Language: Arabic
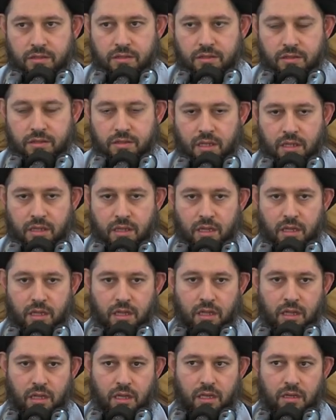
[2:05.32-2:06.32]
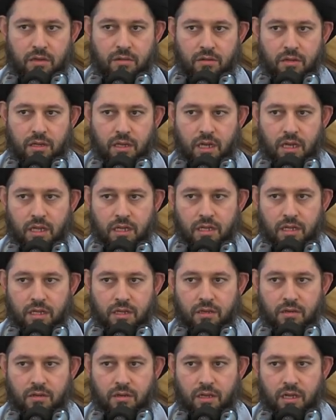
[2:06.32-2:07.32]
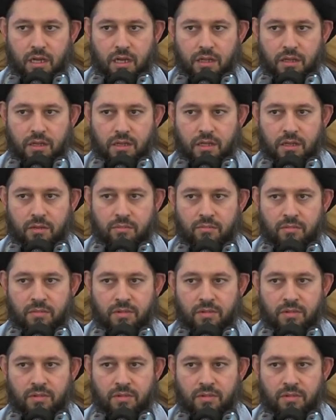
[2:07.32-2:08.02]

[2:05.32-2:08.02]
صدق الله العلي العظيم